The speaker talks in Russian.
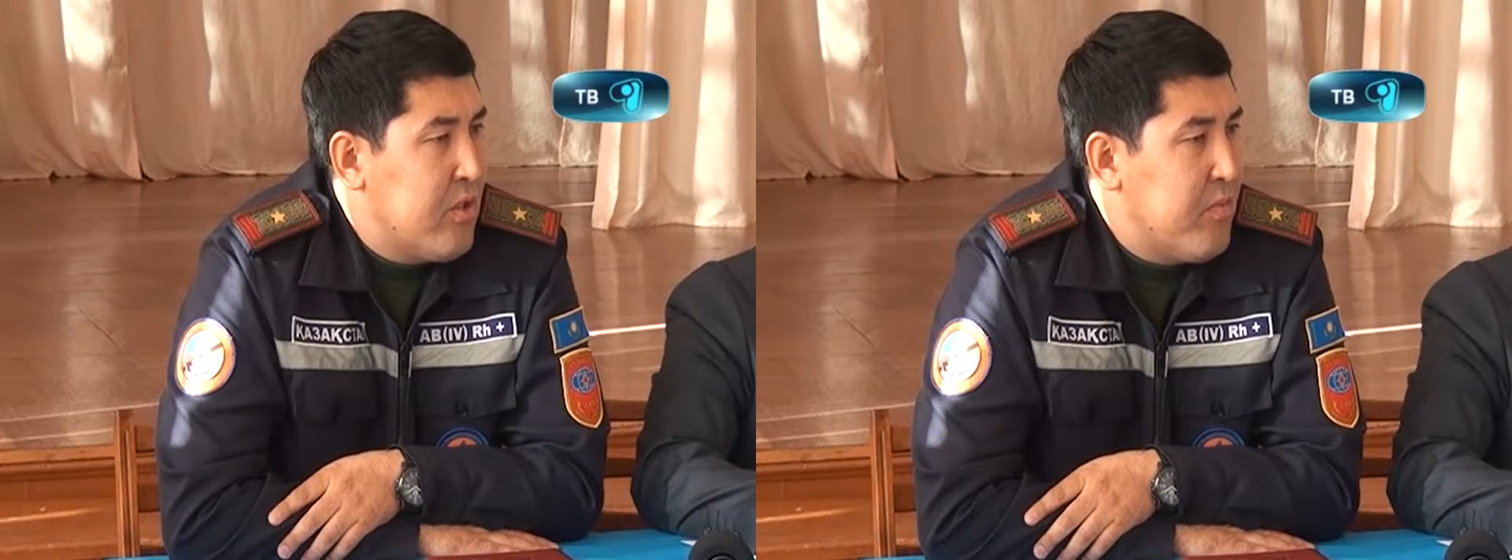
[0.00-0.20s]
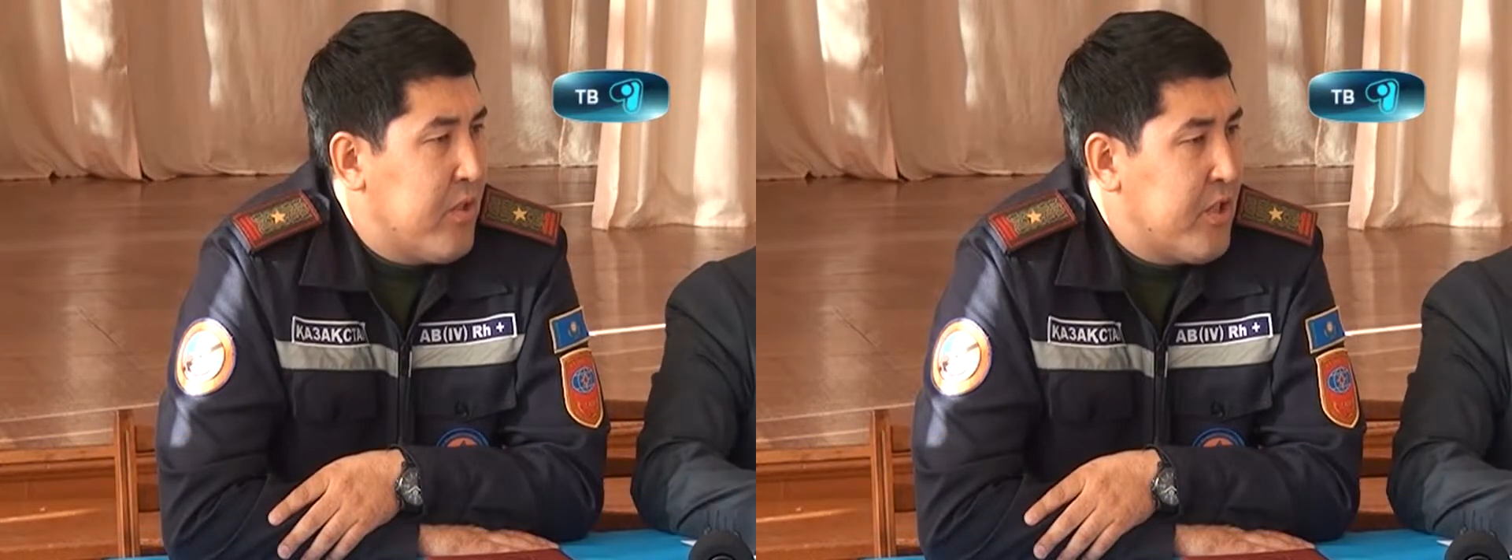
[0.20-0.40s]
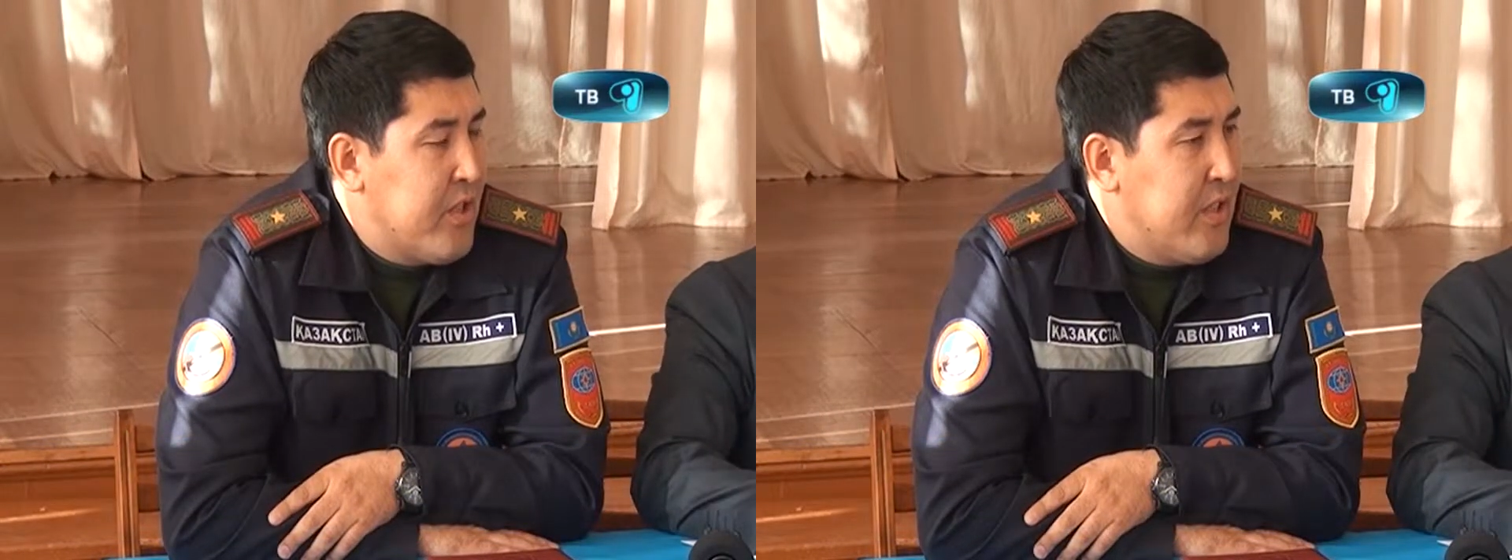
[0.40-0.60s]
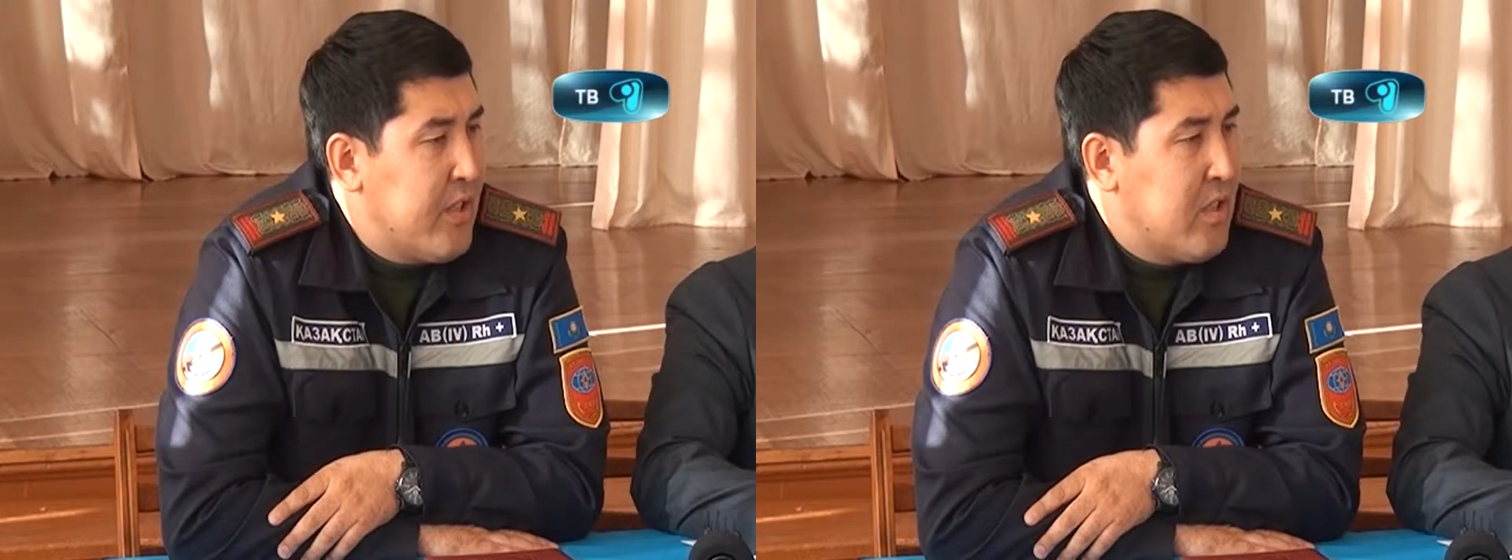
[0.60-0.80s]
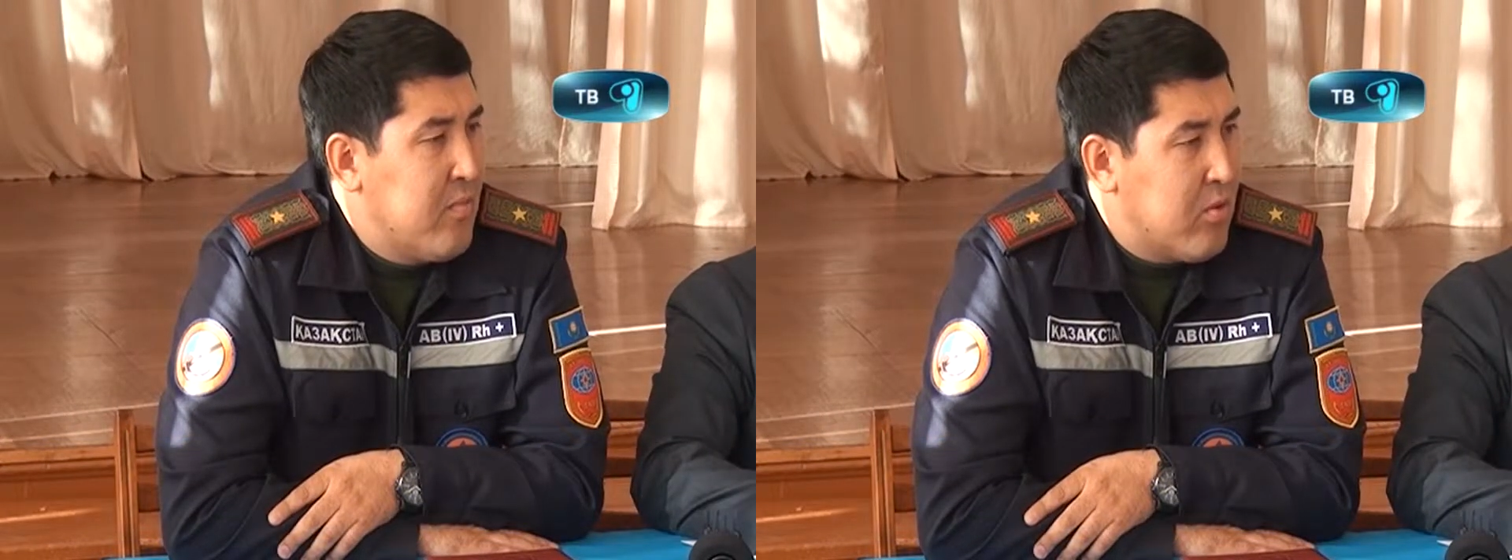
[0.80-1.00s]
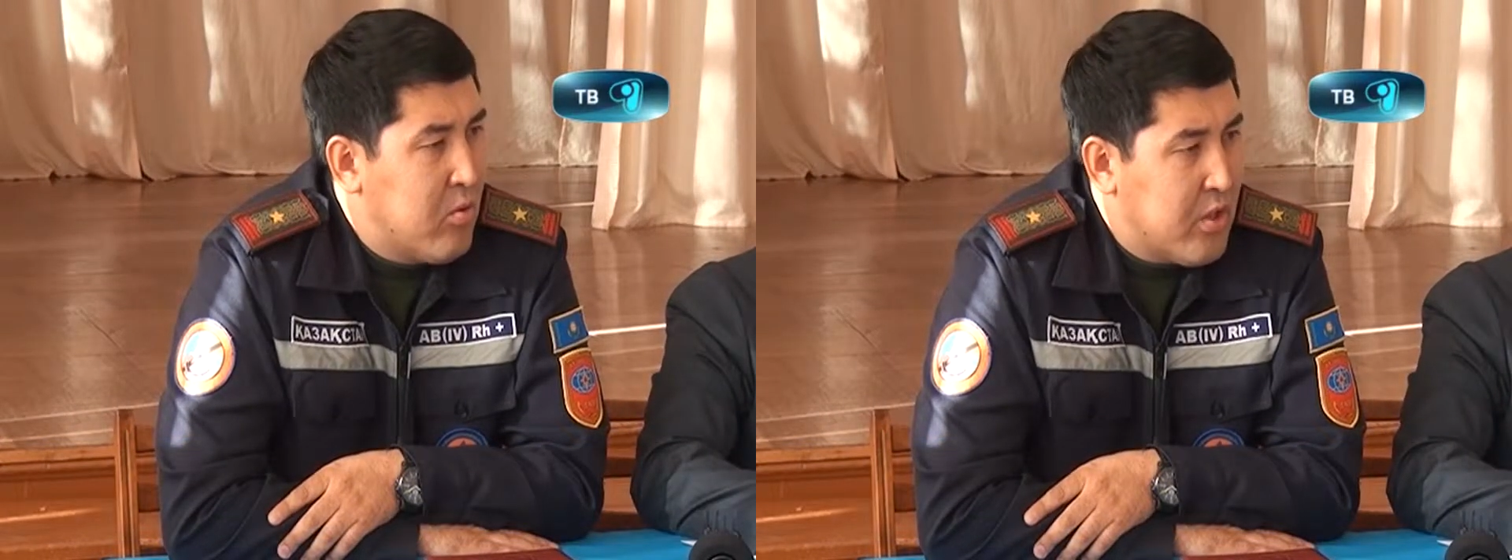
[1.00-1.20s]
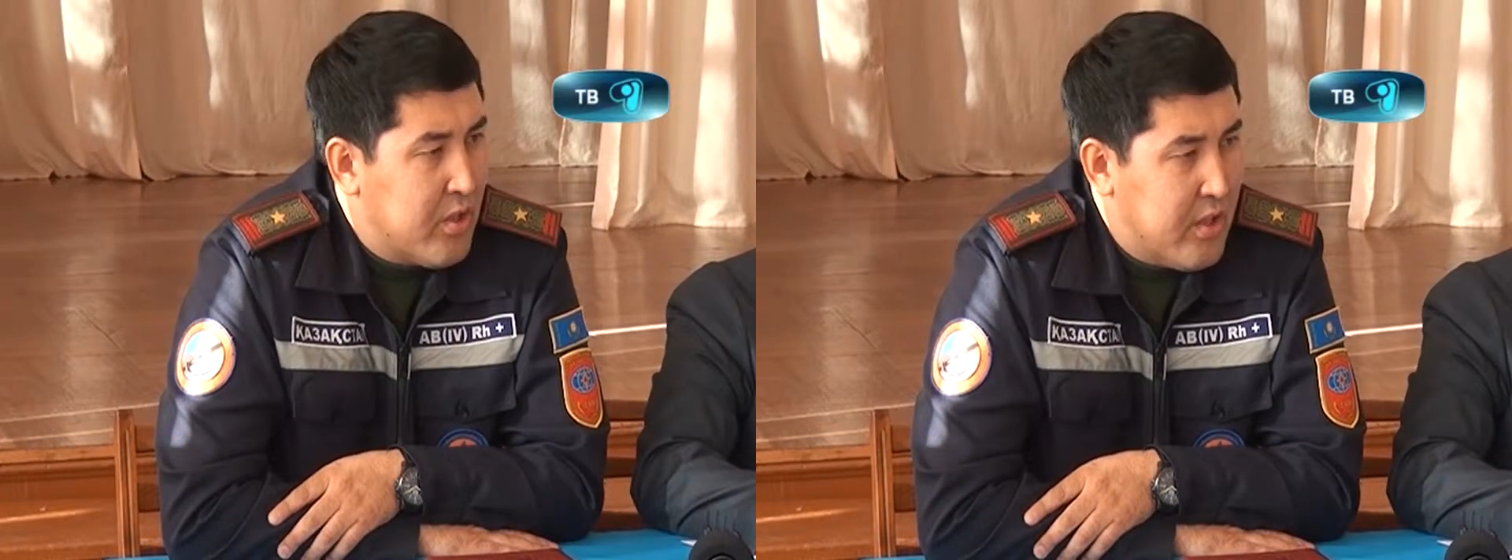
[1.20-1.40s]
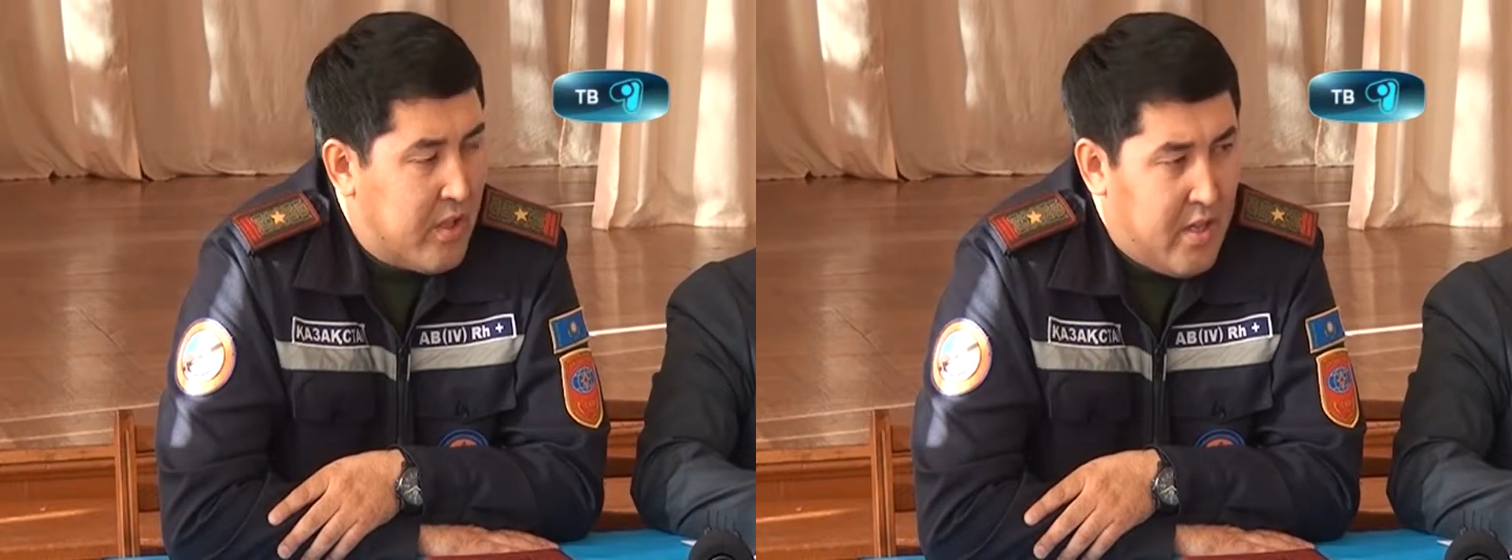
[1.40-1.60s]
распоряжение Акима
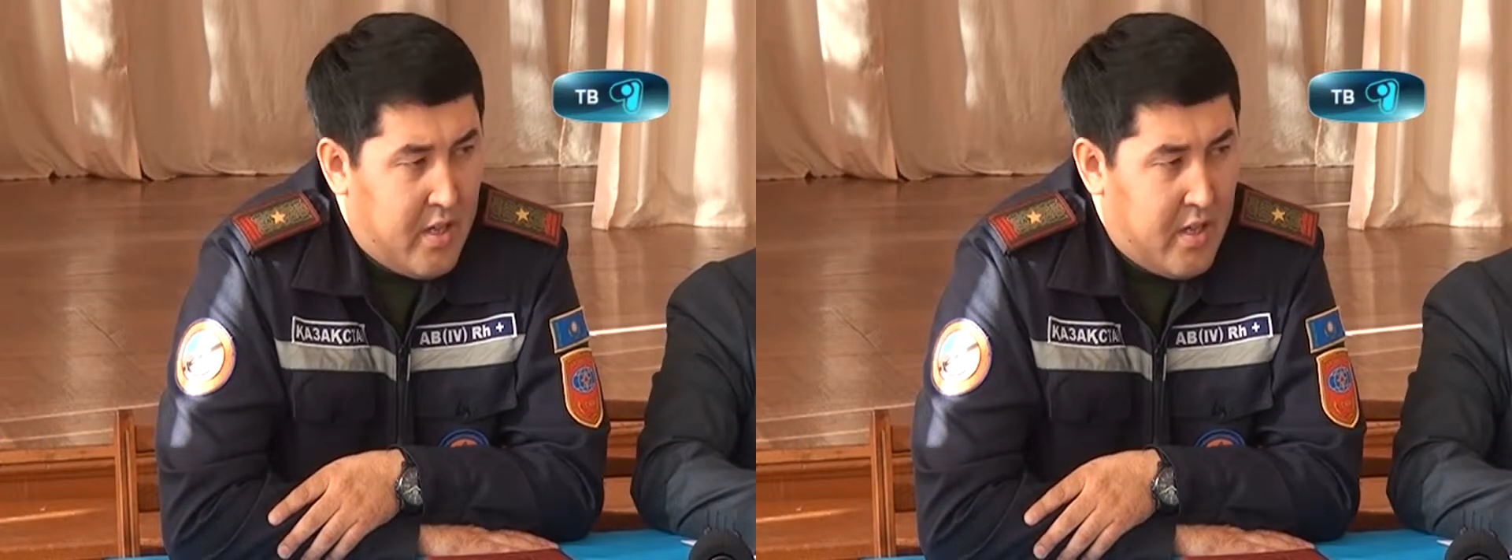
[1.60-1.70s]
города